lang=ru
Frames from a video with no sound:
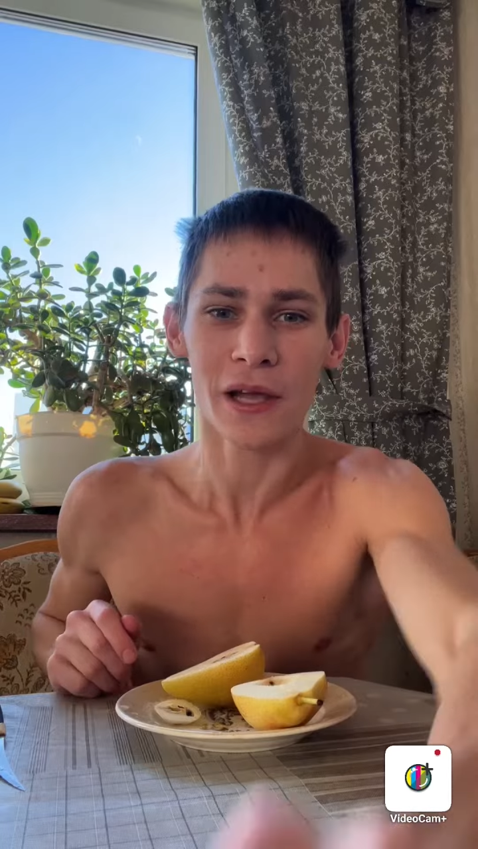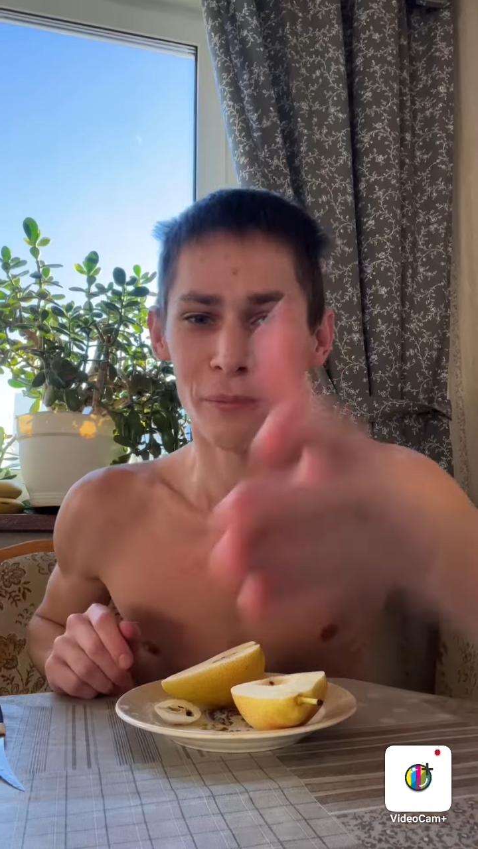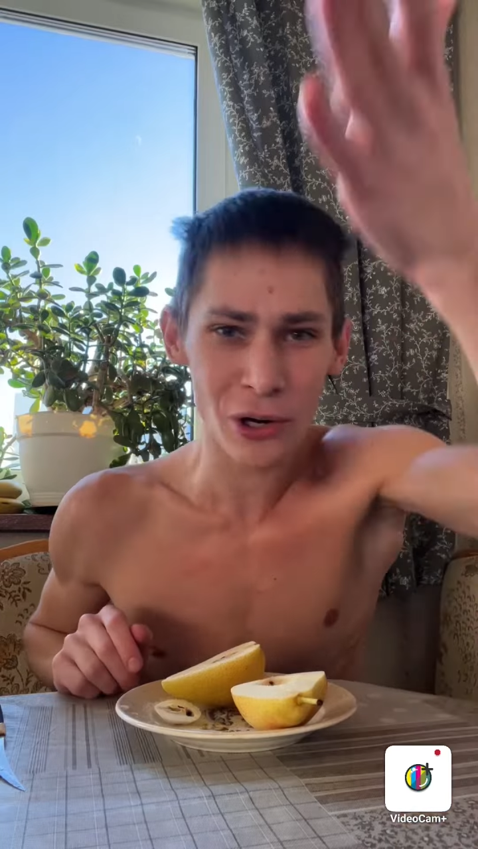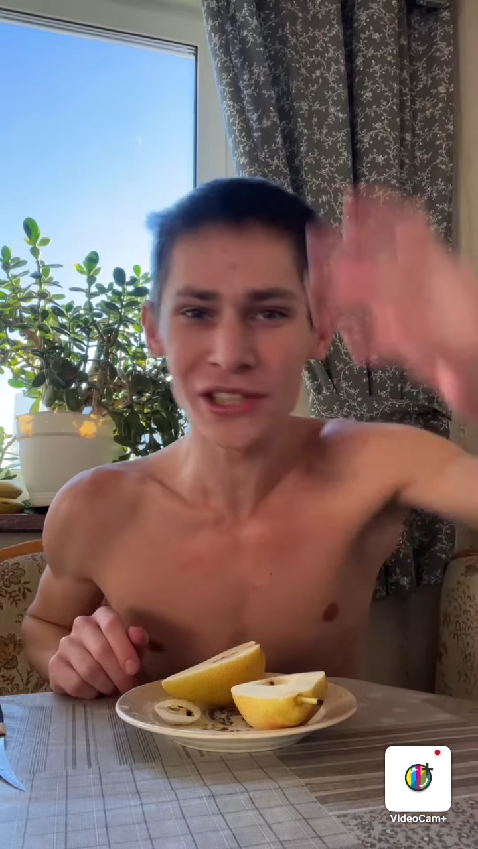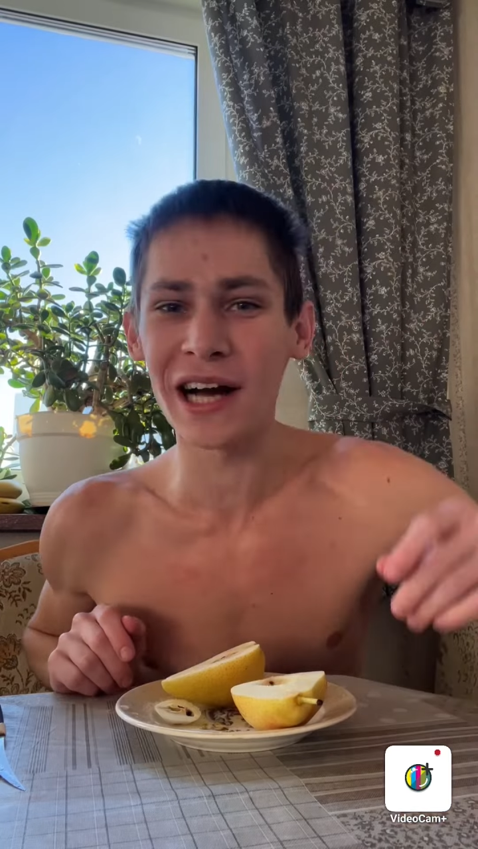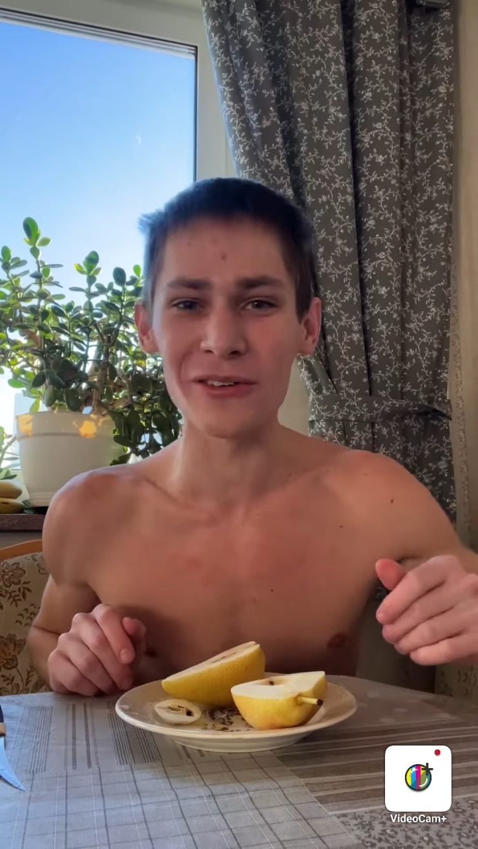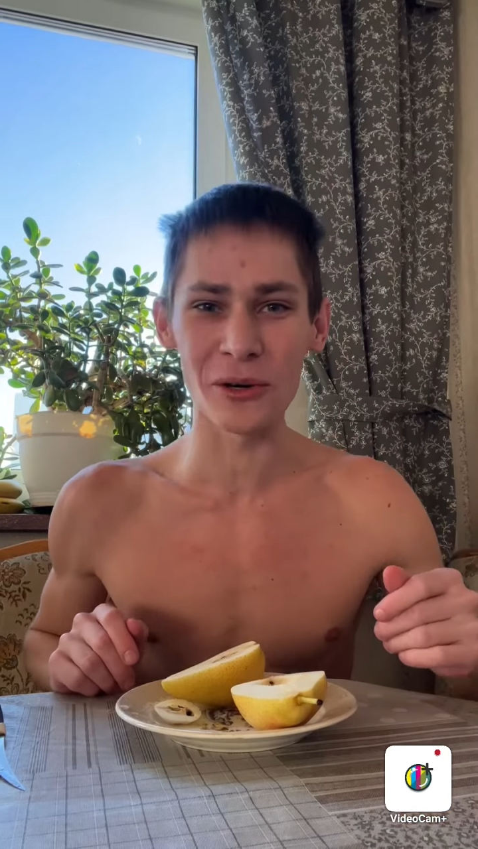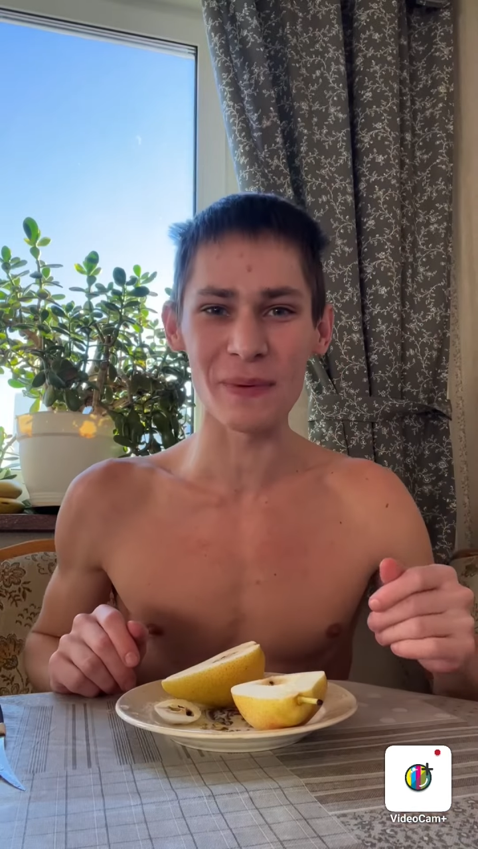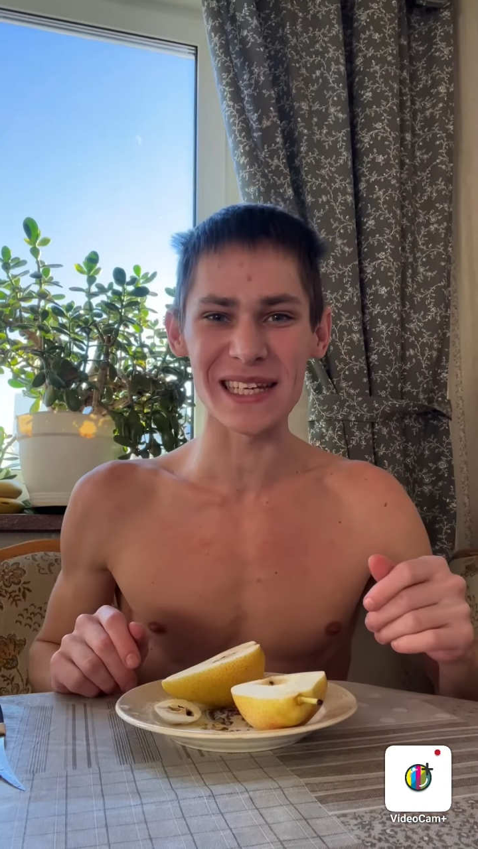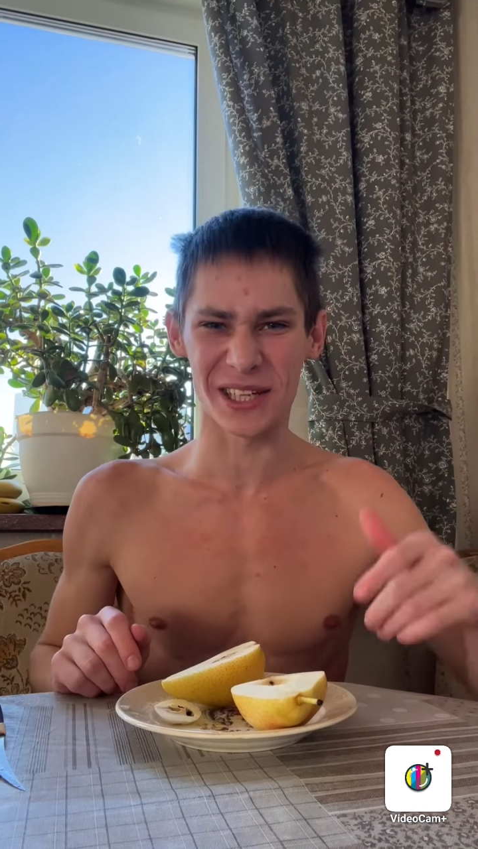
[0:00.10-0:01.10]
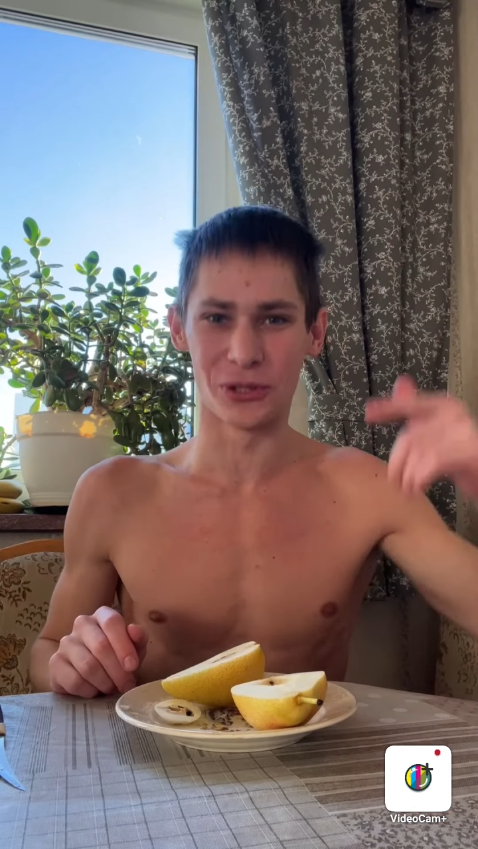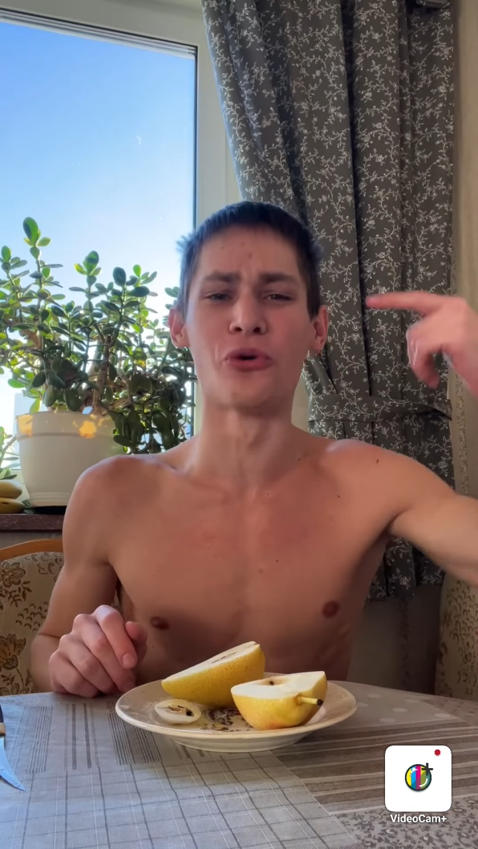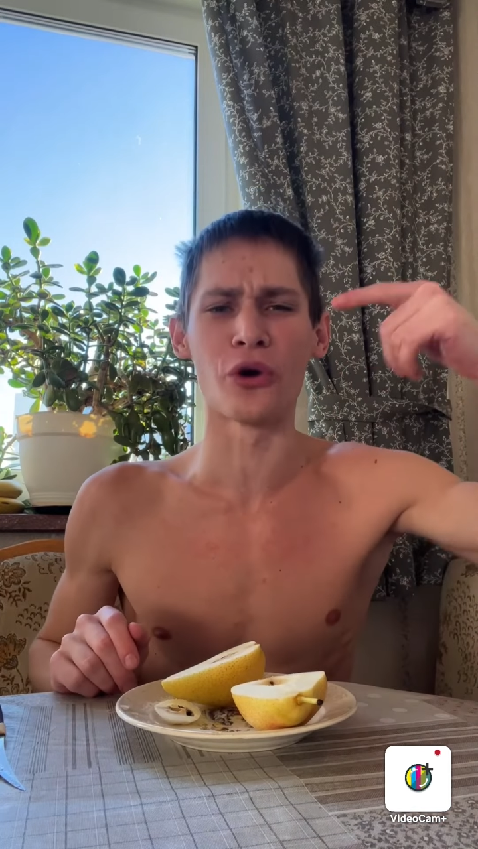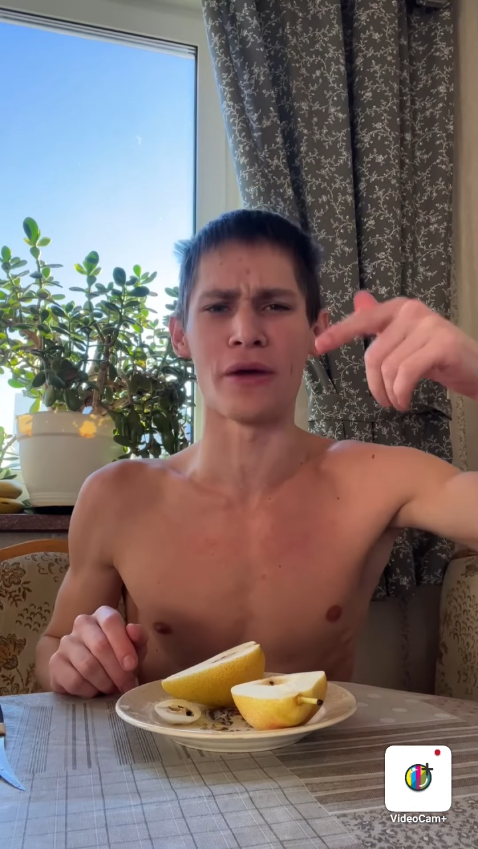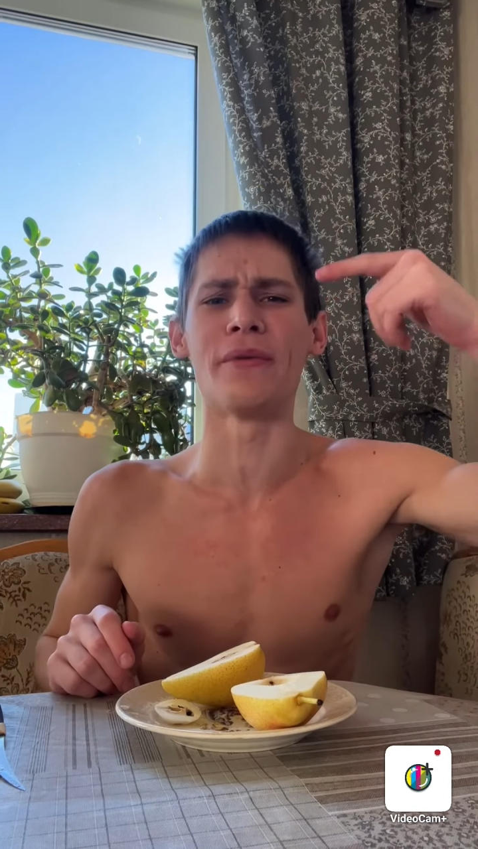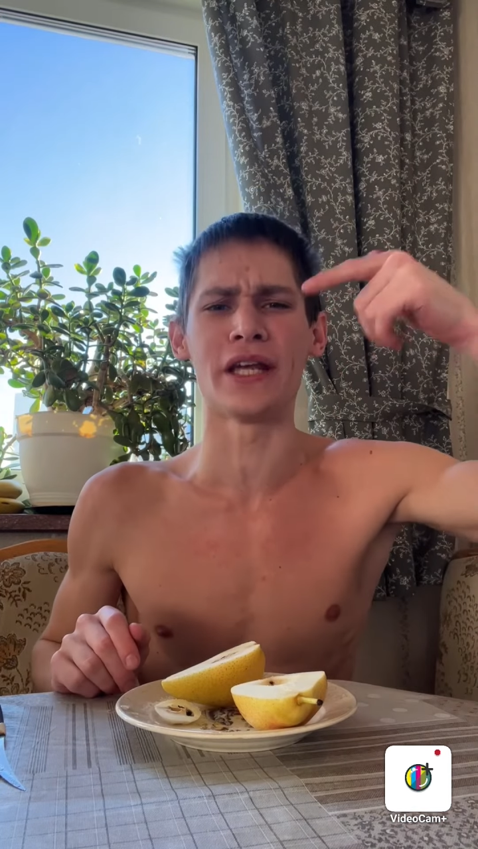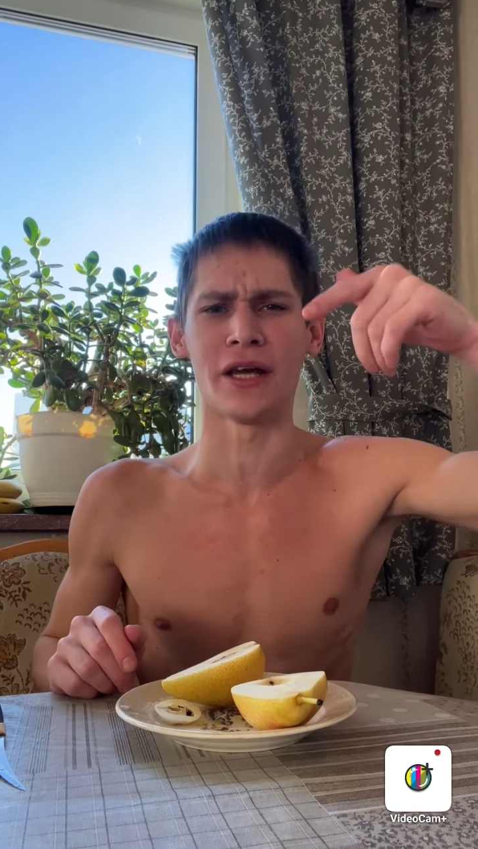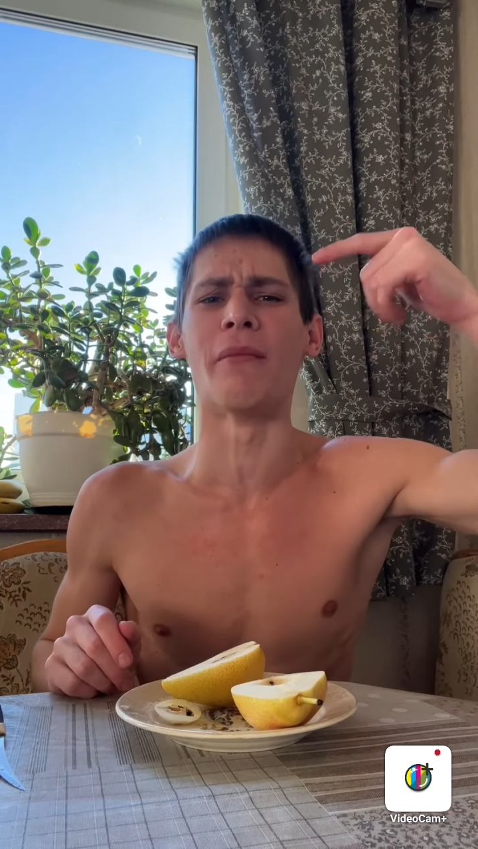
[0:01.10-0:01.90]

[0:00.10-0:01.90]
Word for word: Помните, как ту песню? Дури, мини,